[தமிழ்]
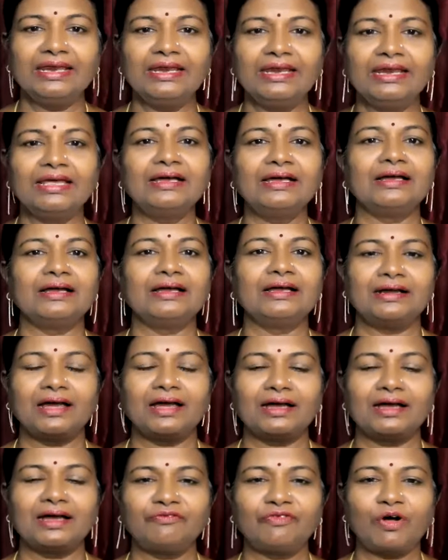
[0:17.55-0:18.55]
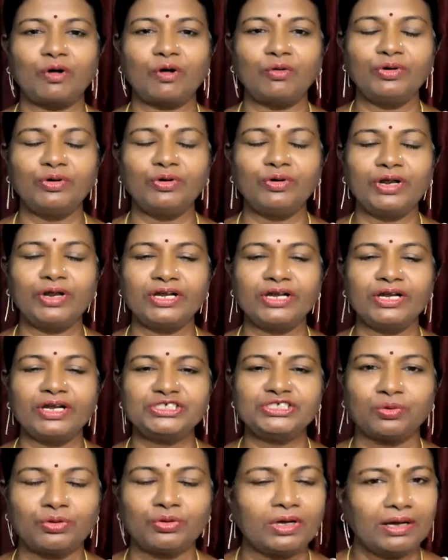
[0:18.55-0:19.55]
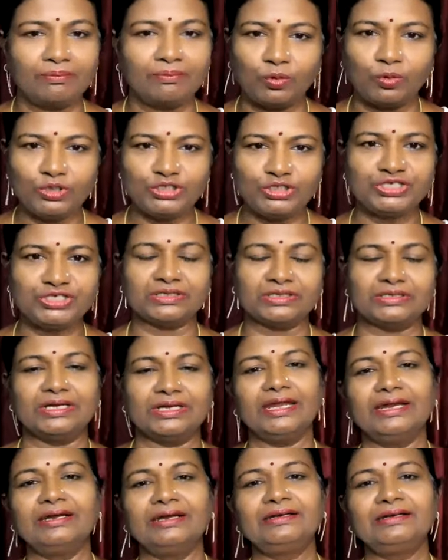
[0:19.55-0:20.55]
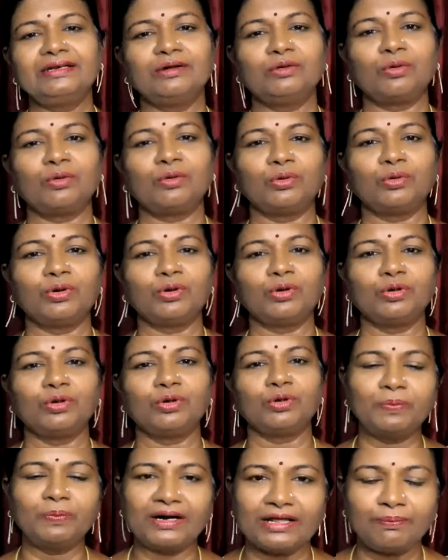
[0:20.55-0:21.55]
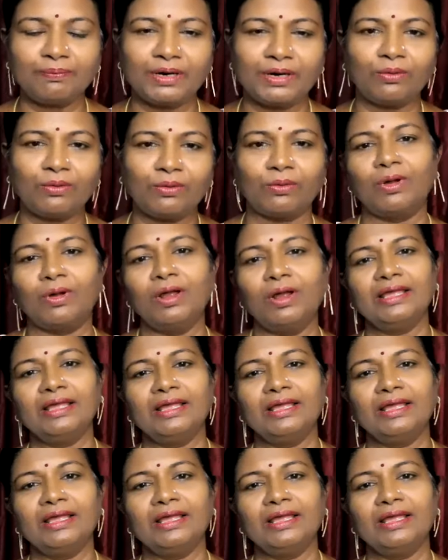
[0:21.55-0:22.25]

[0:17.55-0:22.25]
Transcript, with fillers: இல்ல நாங்க ஃபவுண்டேஷன் ஒரு முடிச்சு இன்டர் ஒரு குரூப் தான் கிளியர் பண்ணோம்